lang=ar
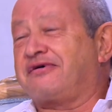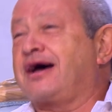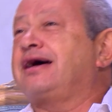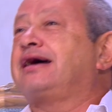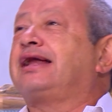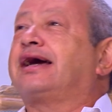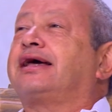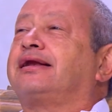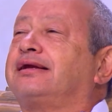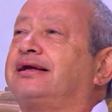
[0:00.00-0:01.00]
فهي,
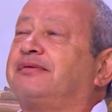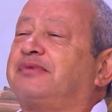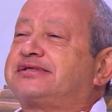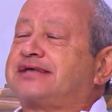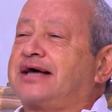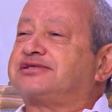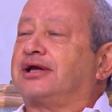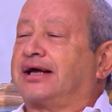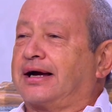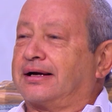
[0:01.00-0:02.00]
لكن لا ما يعني
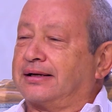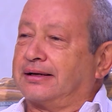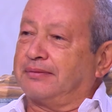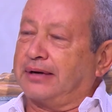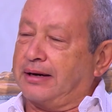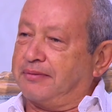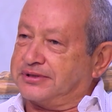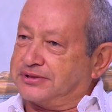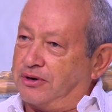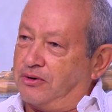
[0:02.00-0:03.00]
بس خالص لا
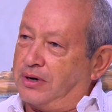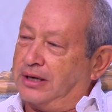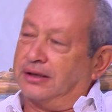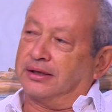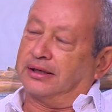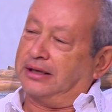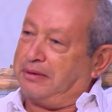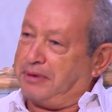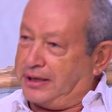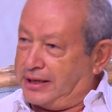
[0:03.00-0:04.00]
بس هو
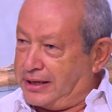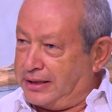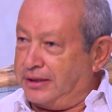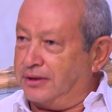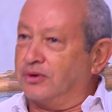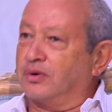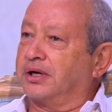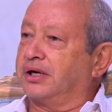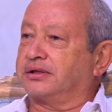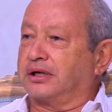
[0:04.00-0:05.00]
للامانه يعني هو
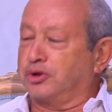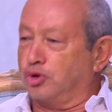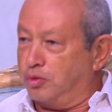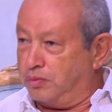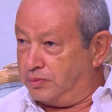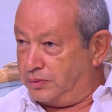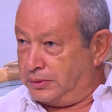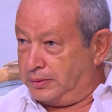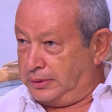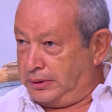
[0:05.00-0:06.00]
جه تاني يوم
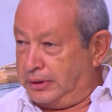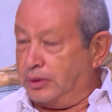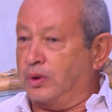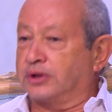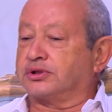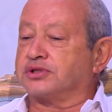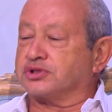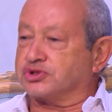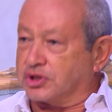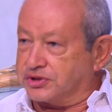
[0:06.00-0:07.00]

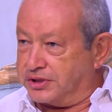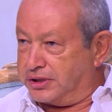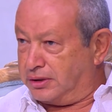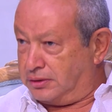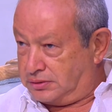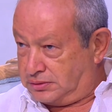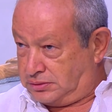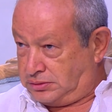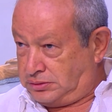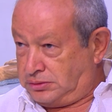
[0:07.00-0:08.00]
واعتذر شخصيا
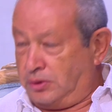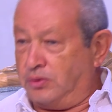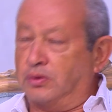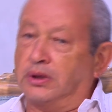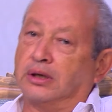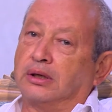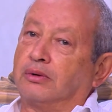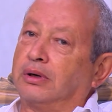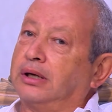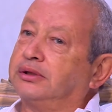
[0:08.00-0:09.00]
و...
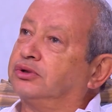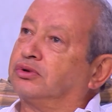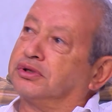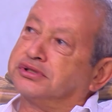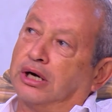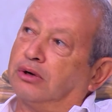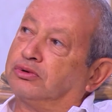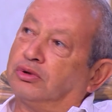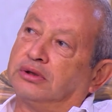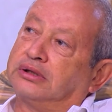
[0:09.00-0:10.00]
وانا اديته نصيحه
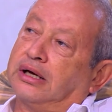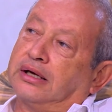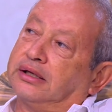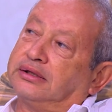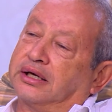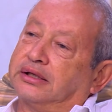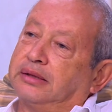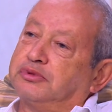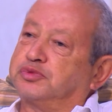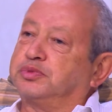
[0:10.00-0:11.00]
قلت له انت انت
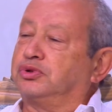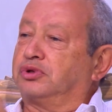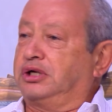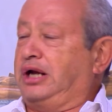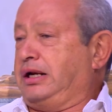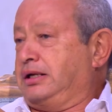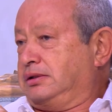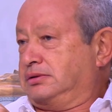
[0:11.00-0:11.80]
كده مش بتضرنا احنا